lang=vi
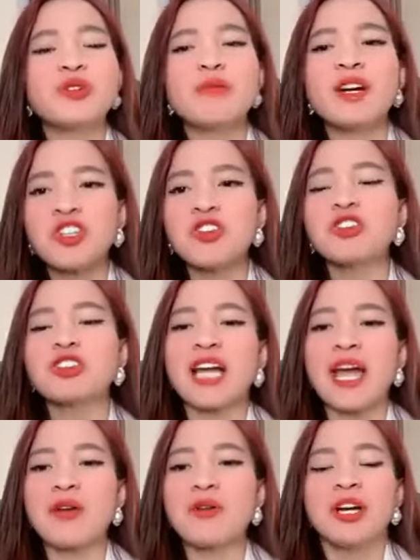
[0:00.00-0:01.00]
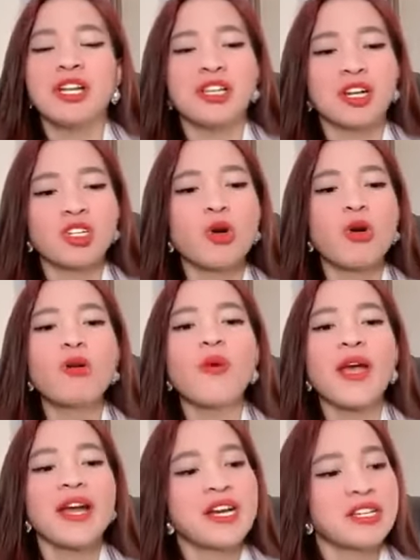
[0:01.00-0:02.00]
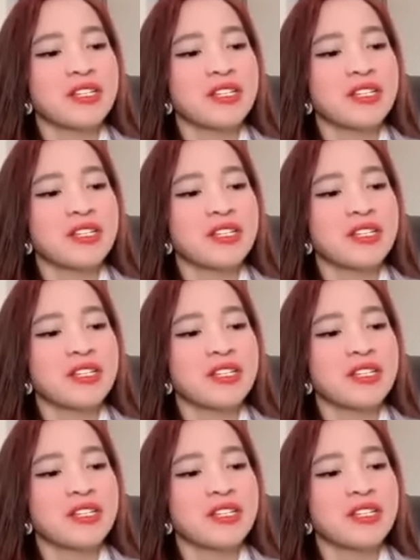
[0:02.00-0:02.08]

nó bắt chước theo những cái thói quen,